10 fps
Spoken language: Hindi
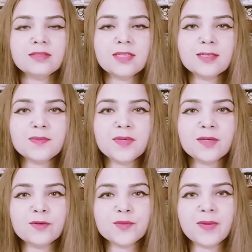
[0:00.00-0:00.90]
दिस इज़
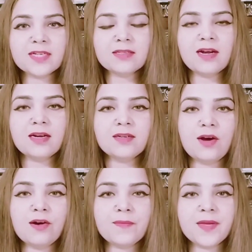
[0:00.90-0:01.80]
मी खुशबाक खान
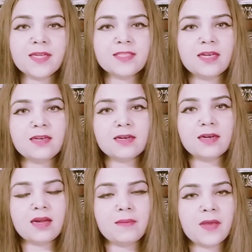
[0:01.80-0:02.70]
और मेरे चैनल
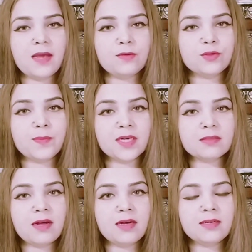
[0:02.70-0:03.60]
का नाम है
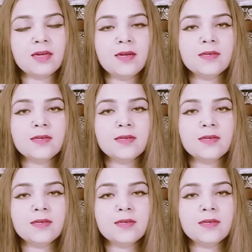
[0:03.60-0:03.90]
खुशबाक खान